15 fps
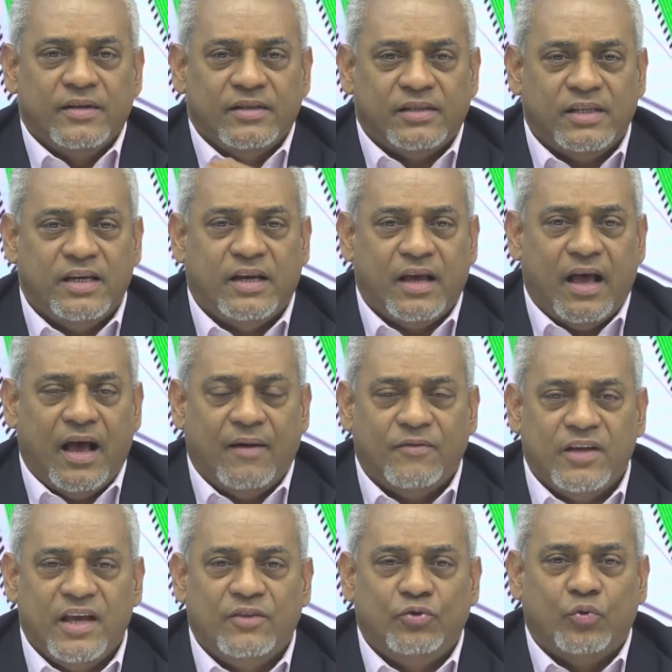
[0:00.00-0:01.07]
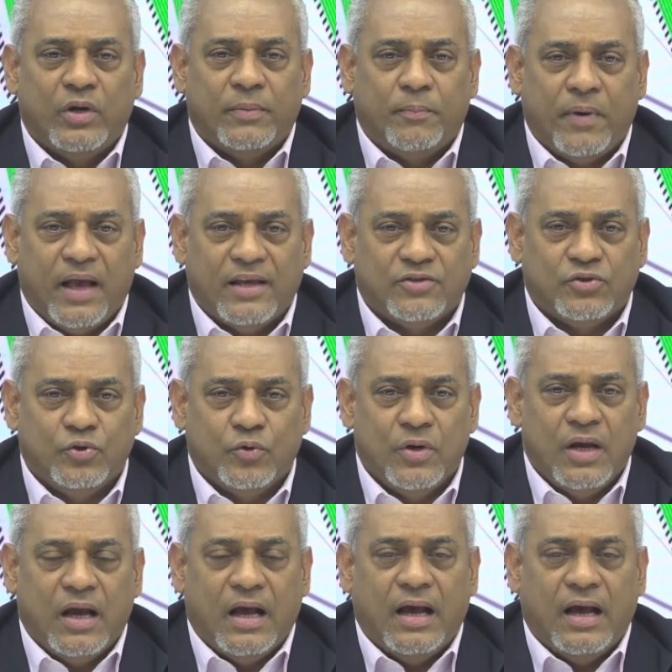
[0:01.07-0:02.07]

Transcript: siga habiendo espacio